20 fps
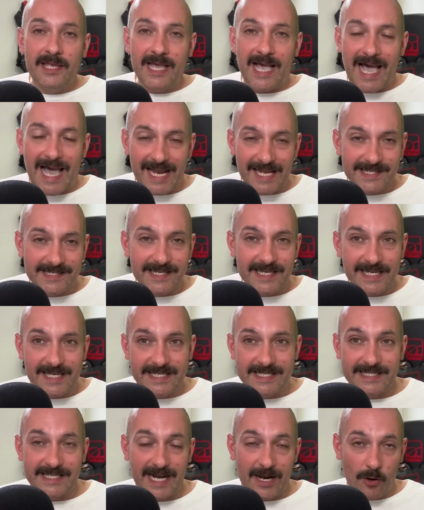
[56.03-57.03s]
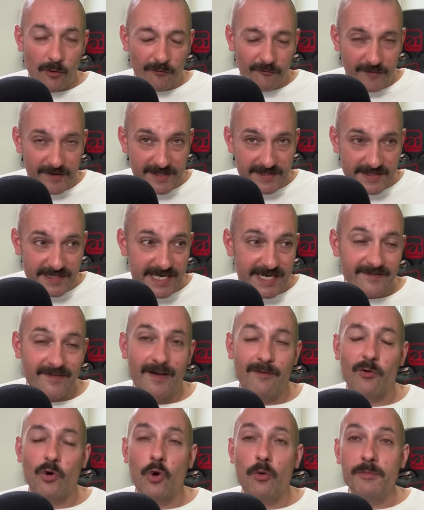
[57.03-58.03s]
alla sinistra
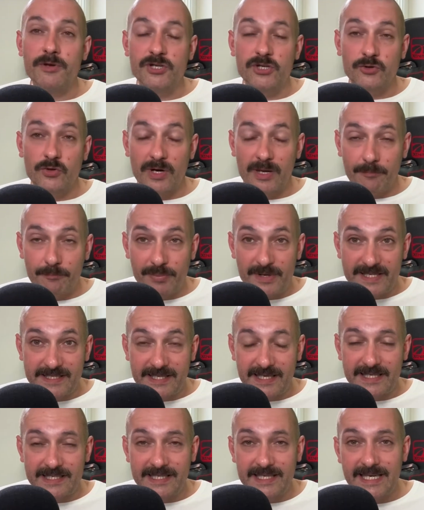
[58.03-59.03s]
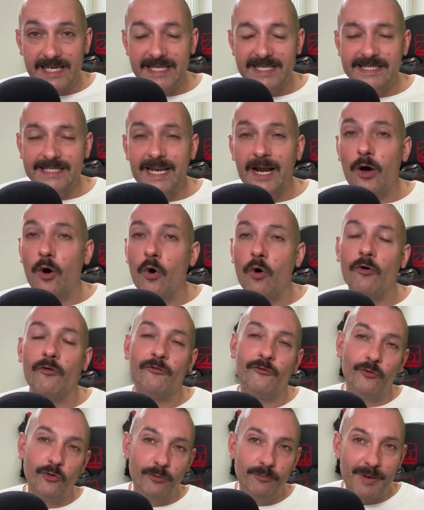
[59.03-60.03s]
offensiva, come centrocampista di sinistra o
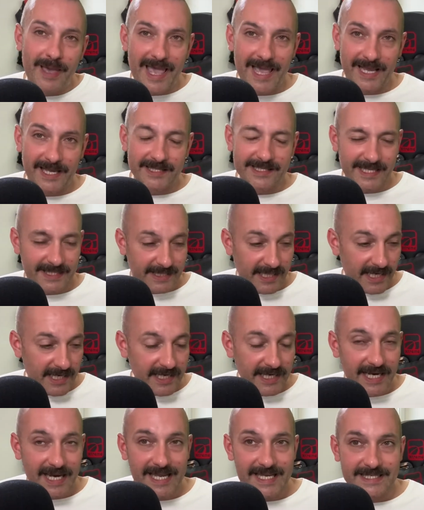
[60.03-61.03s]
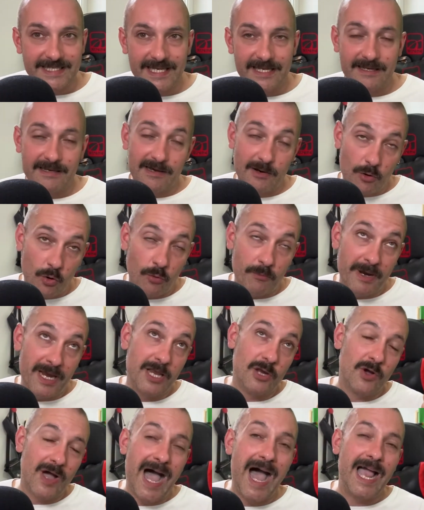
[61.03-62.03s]
fullback detta all'inglese, o
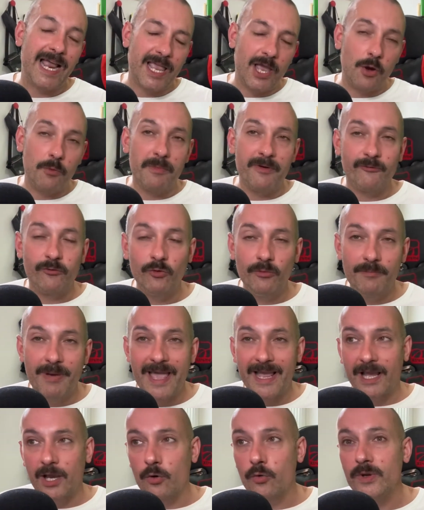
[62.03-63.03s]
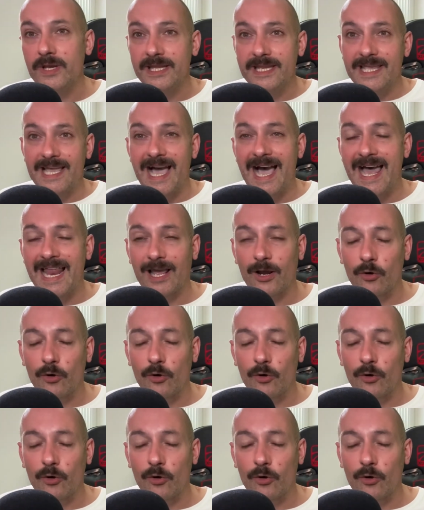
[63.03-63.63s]
meglio anche come fullback, quindi ala